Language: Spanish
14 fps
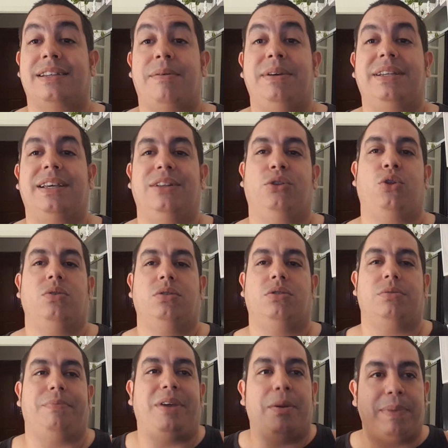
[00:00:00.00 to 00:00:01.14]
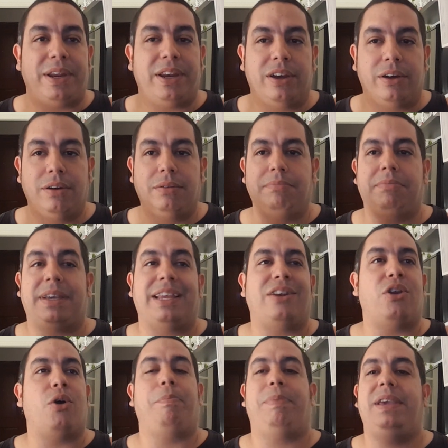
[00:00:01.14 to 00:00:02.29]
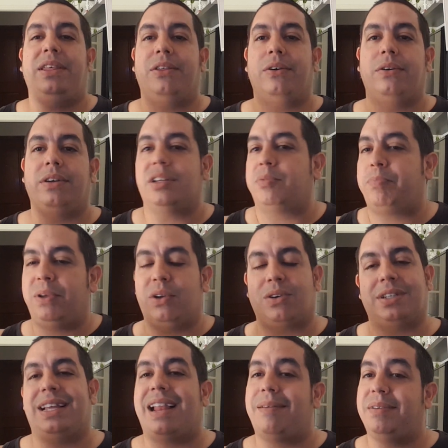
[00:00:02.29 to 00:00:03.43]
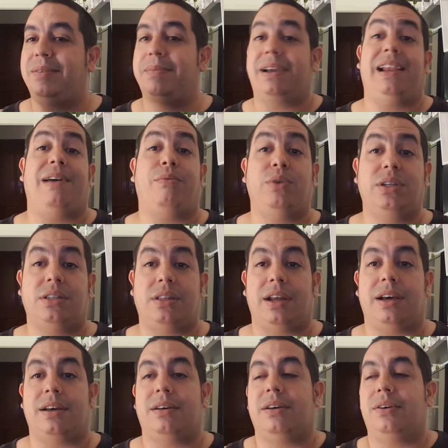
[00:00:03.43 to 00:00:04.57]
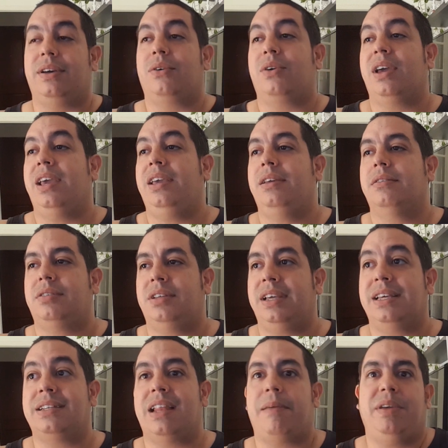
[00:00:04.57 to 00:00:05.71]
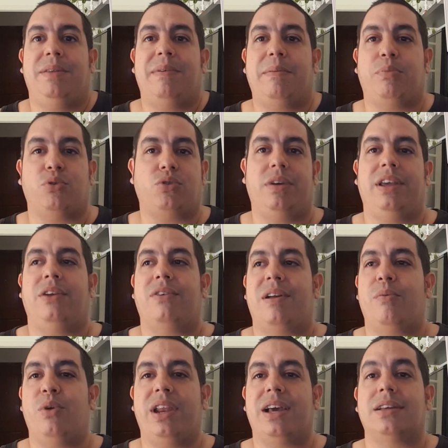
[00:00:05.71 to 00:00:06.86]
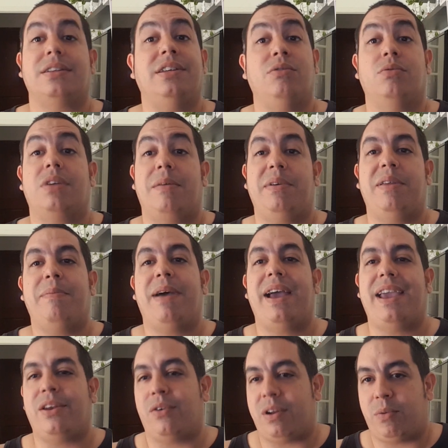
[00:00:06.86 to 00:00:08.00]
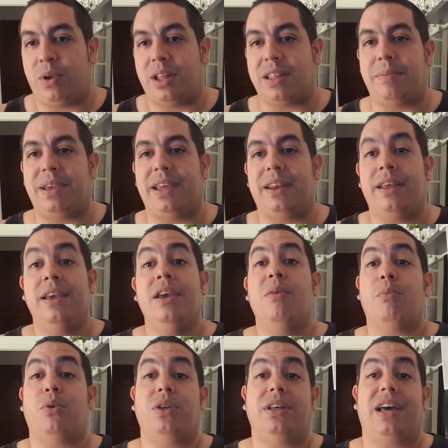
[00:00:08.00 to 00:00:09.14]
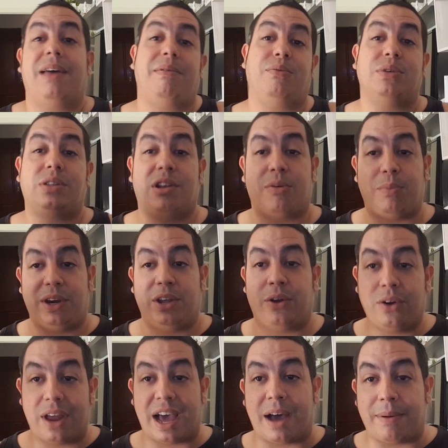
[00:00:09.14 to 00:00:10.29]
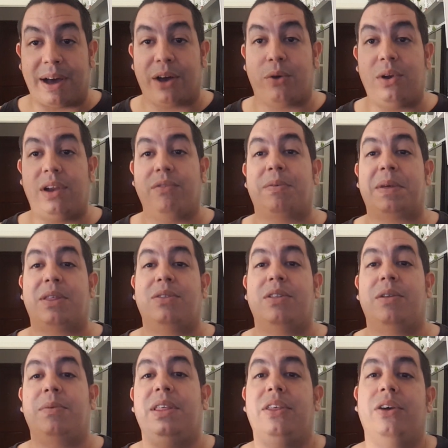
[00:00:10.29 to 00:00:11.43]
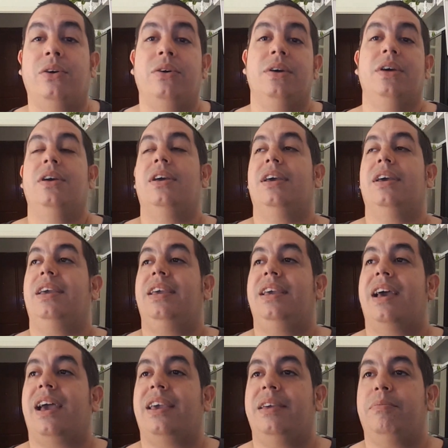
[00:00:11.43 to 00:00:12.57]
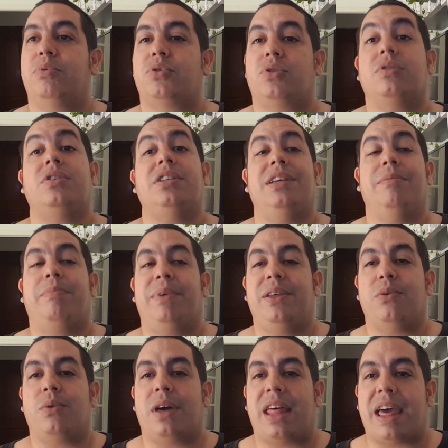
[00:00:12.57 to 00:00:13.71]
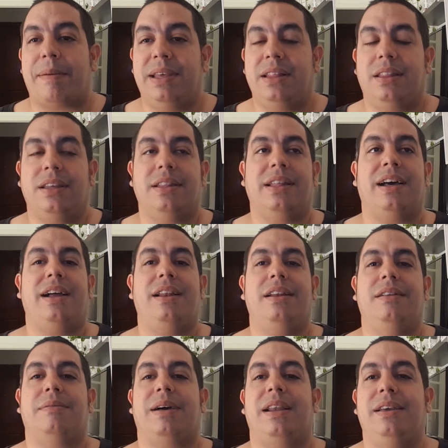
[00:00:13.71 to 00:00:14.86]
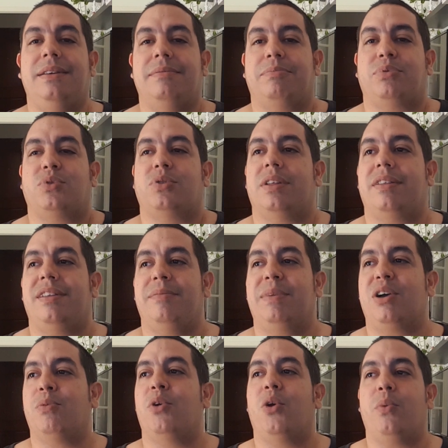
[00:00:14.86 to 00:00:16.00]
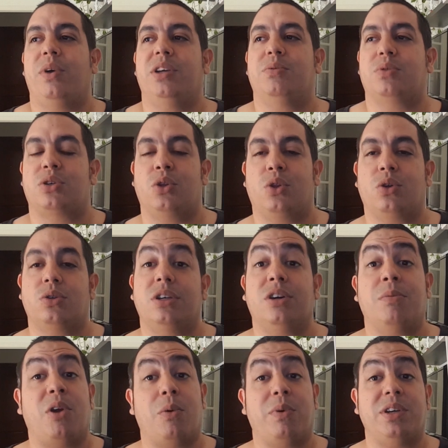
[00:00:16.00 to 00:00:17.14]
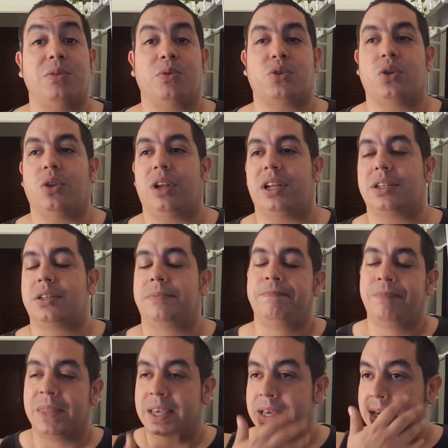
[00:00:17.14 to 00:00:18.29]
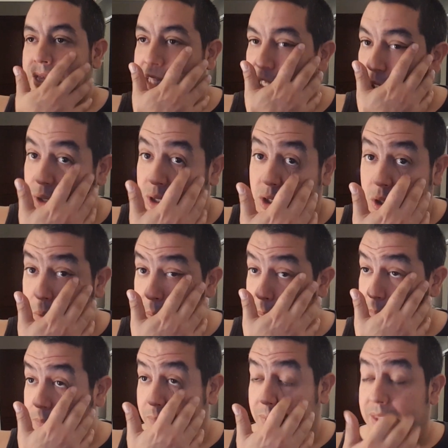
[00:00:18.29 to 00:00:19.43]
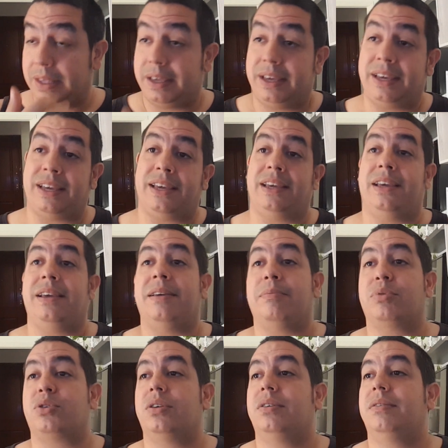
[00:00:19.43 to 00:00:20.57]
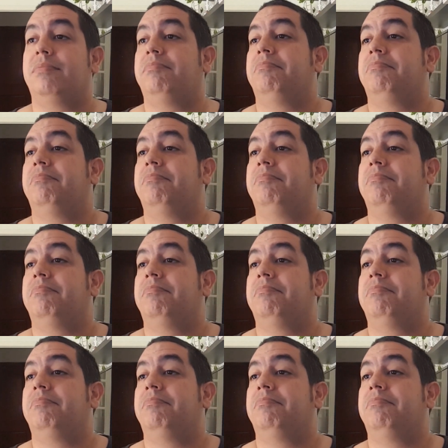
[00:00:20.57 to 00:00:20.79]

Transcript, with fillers: ya sabéis que todo esto es mi opinión, que no pido ni espero que sea la misma que la vuestra, eh, ¿ok? Si es la misma, pues enhorabuena, si no es la misma, enhorabuena también. Podéis dejarme vuestra opinión abajo en la información del vídeo y ahí, pues siempre educadamente y tal, ¿vale? Pues decirme cómo lo veis vosotros y cómo lo veis vosotras. Dicho eso, eh, pues